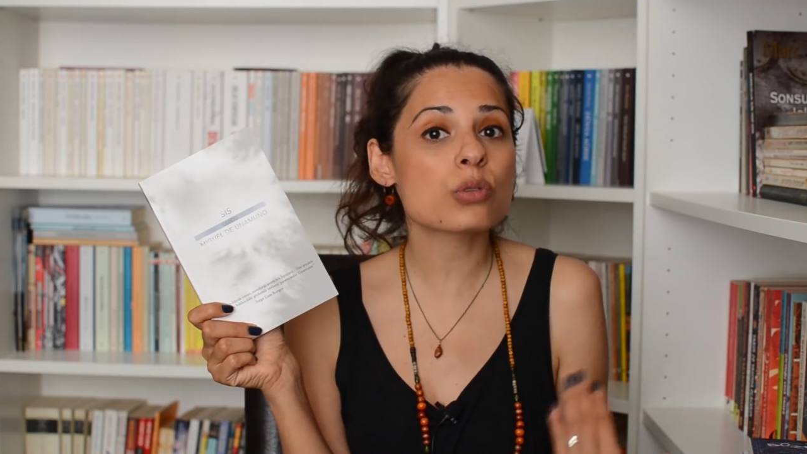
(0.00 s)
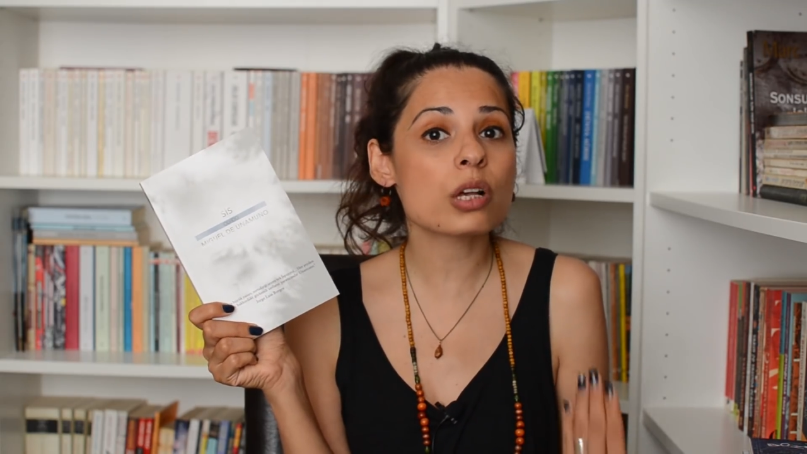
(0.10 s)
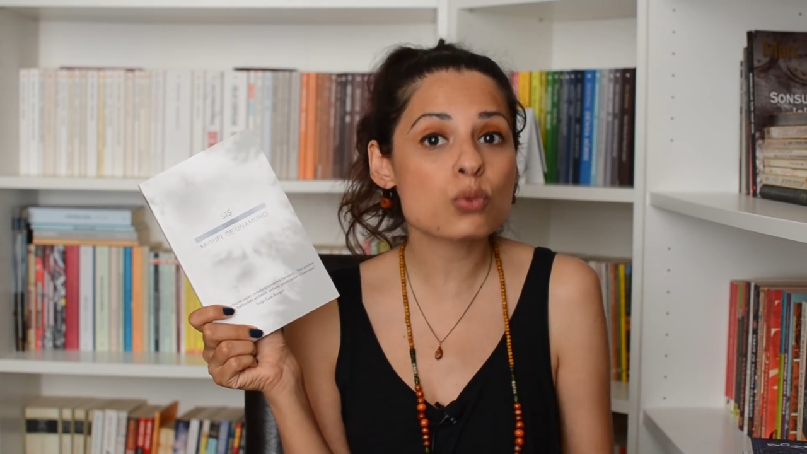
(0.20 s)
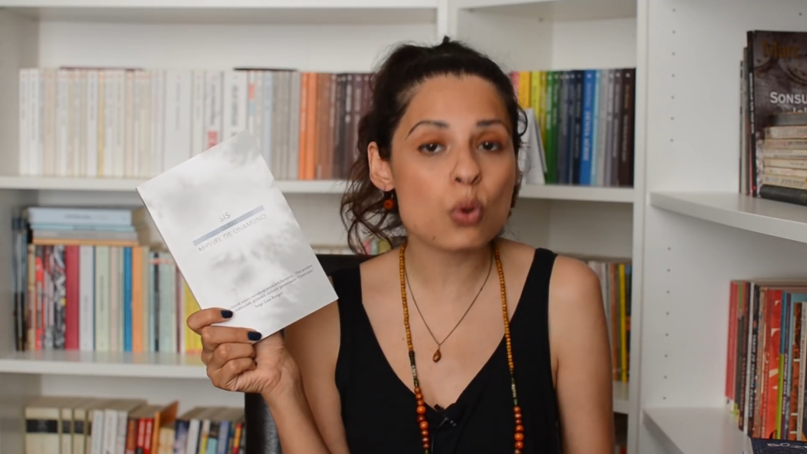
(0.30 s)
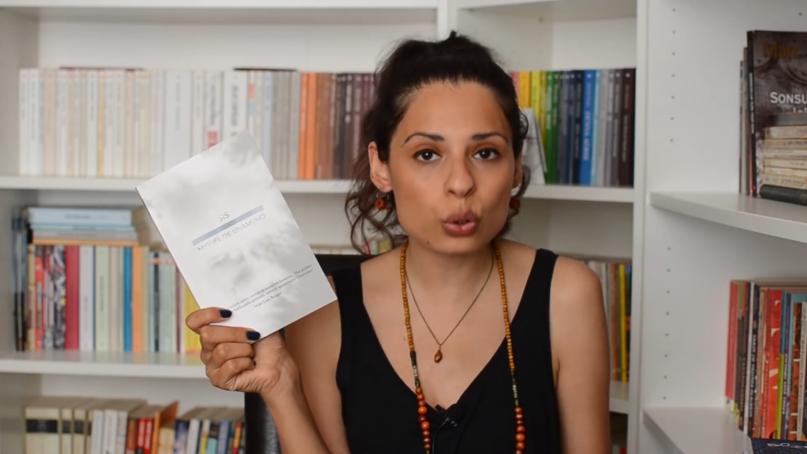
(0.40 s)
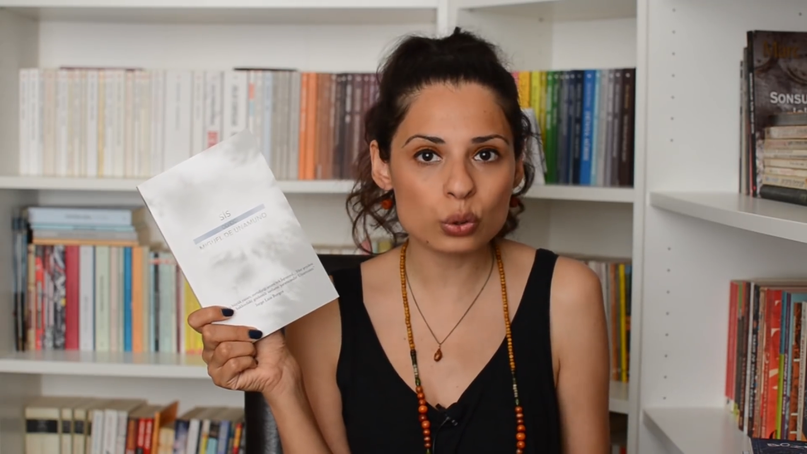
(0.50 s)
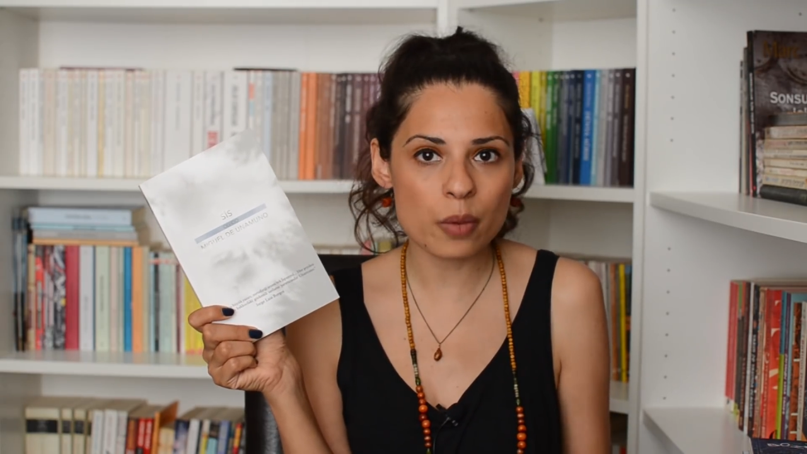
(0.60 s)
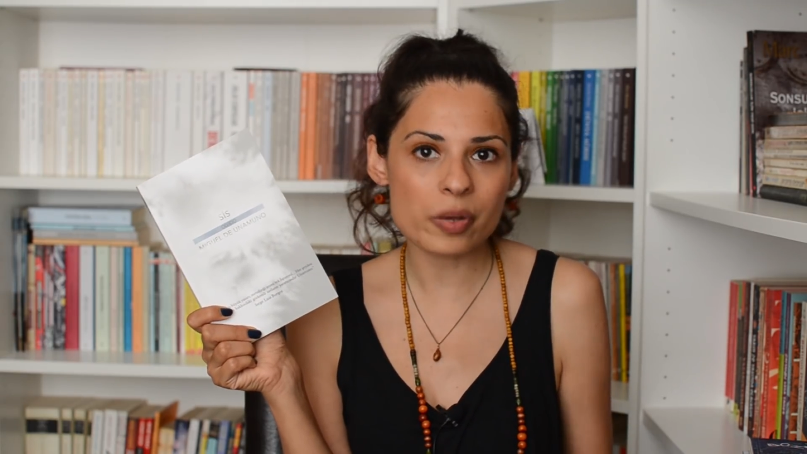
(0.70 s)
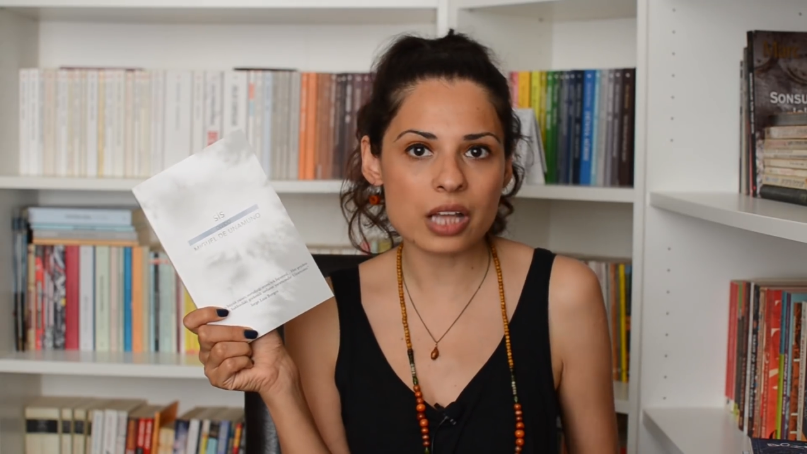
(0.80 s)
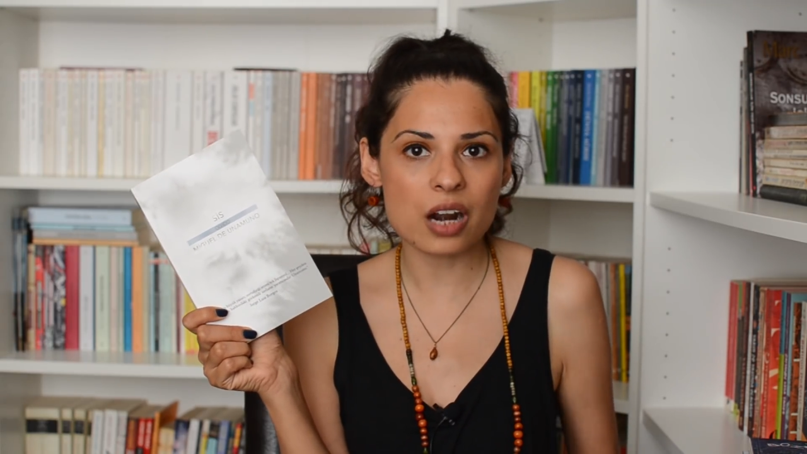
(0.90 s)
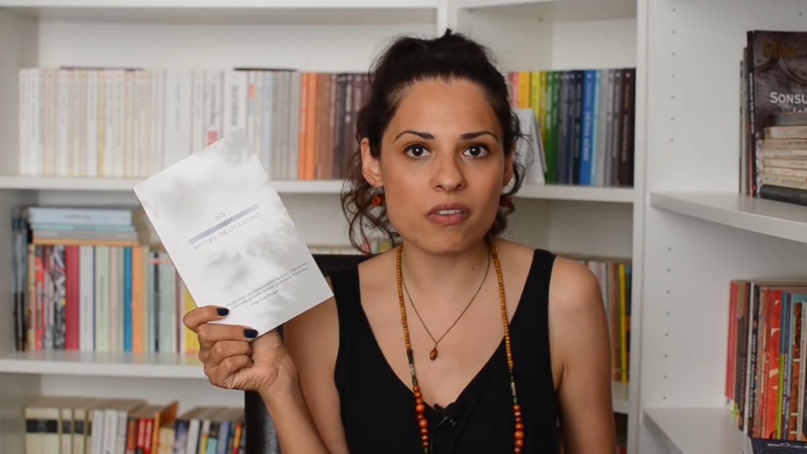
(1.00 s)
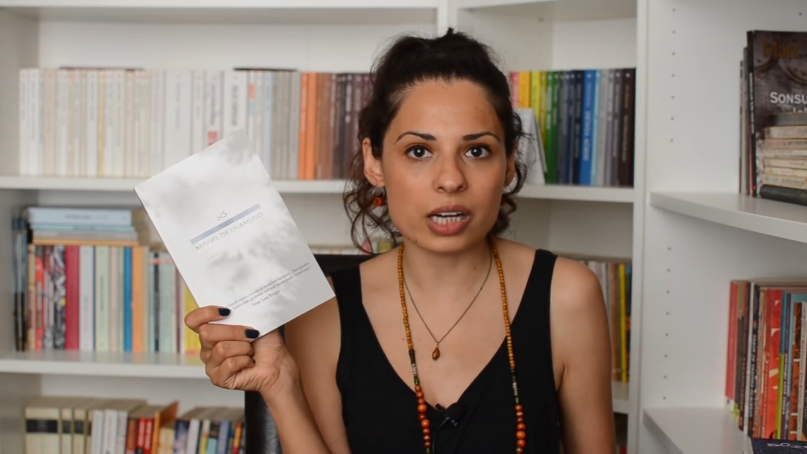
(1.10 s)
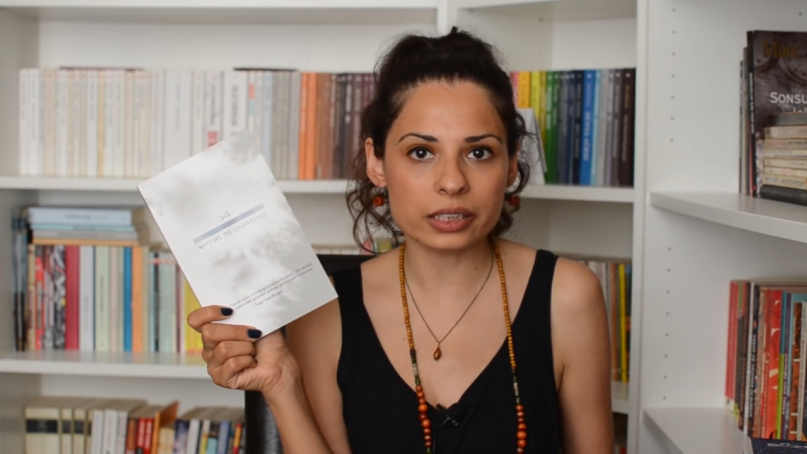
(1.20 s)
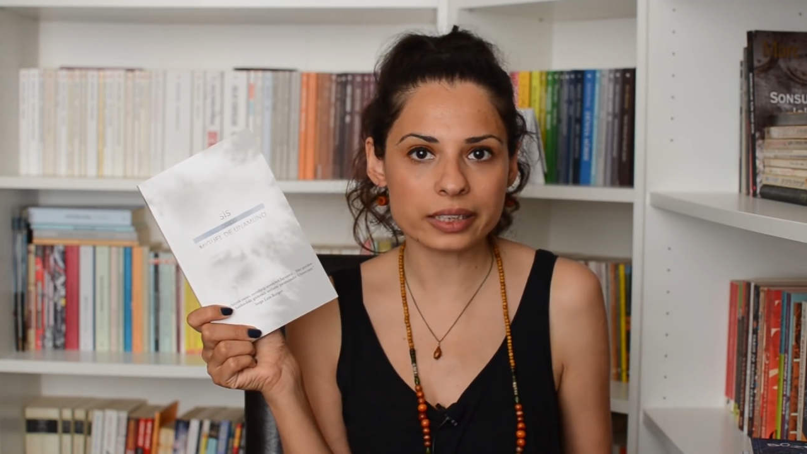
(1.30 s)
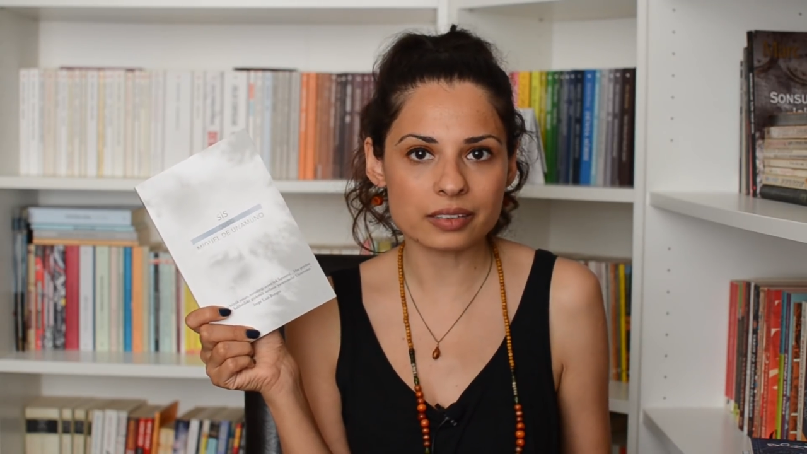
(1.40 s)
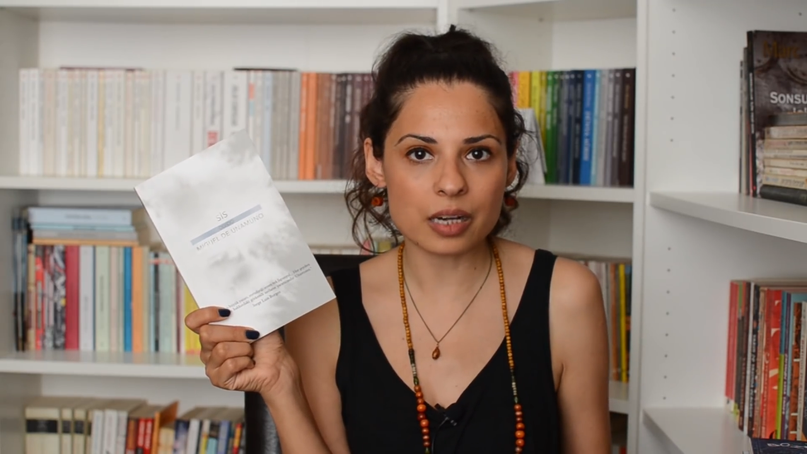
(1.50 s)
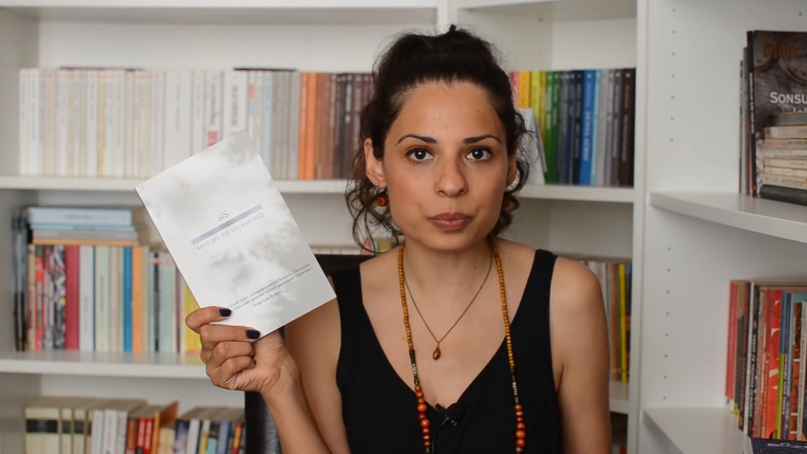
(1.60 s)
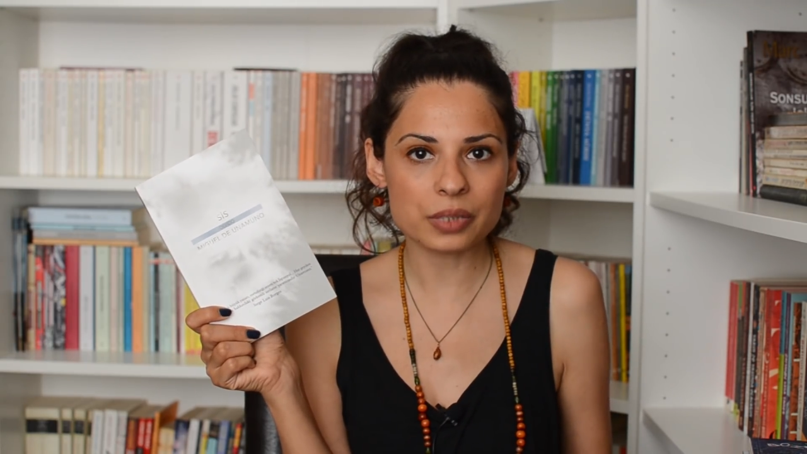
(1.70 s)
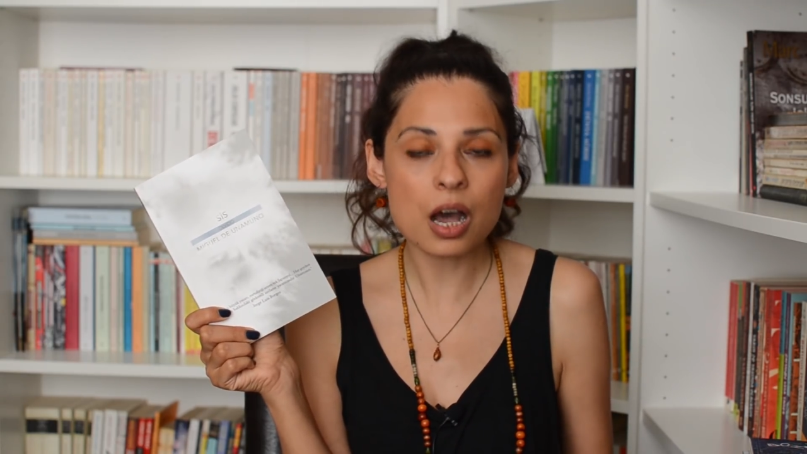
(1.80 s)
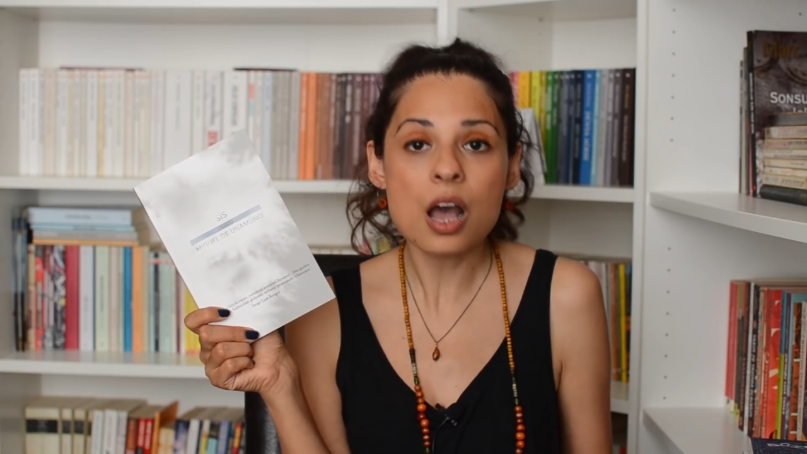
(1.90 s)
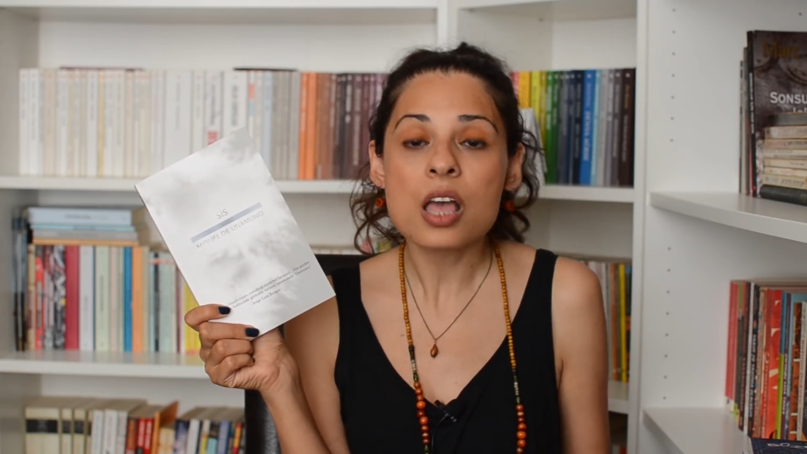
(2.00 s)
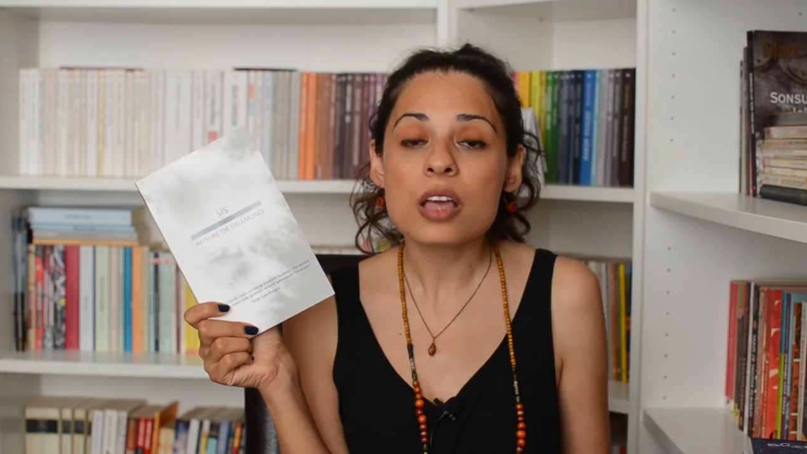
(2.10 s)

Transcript: güzel sorgulamalar vardı kitapta